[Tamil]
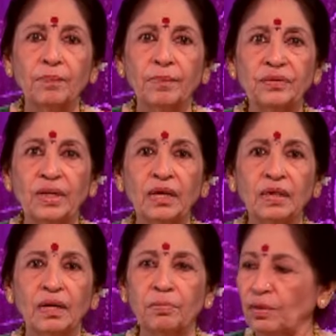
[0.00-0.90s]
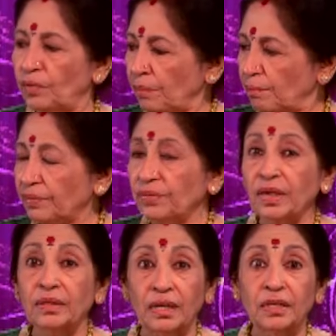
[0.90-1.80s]
மந்திரி உடனே
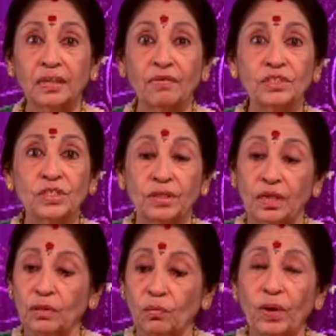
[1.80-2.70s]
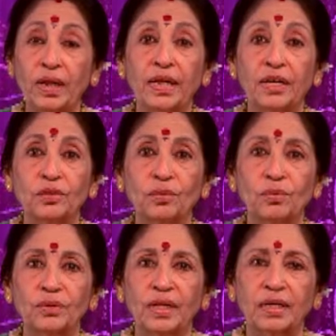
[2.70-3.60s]
மந்திரி தன்கிட்ட வச்சுருந்த அந்த ஓலையை எடுத்து
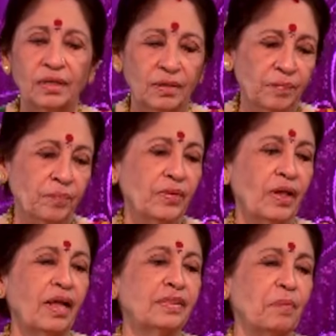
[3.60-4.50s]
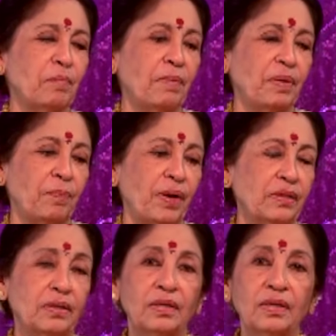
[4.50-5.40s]
கொடுத்தார் அந்த அம்மா இப்படி
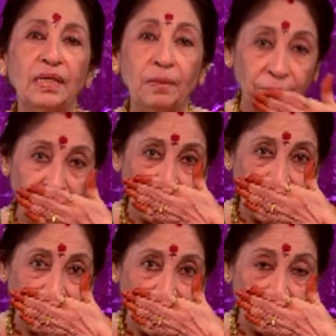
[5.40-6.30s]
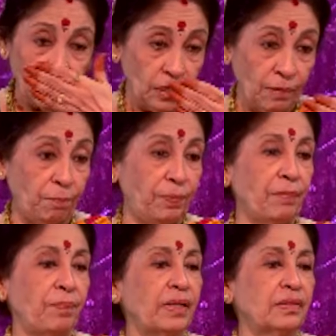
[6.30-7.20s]
பார்த்துட்டு இப்படி பார்க்கல
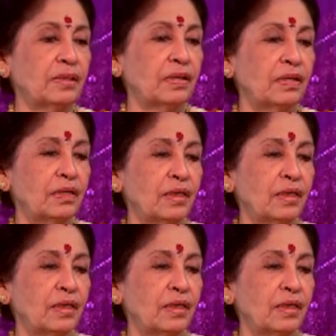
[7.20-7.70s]
இப்படி பார்த்துட்டு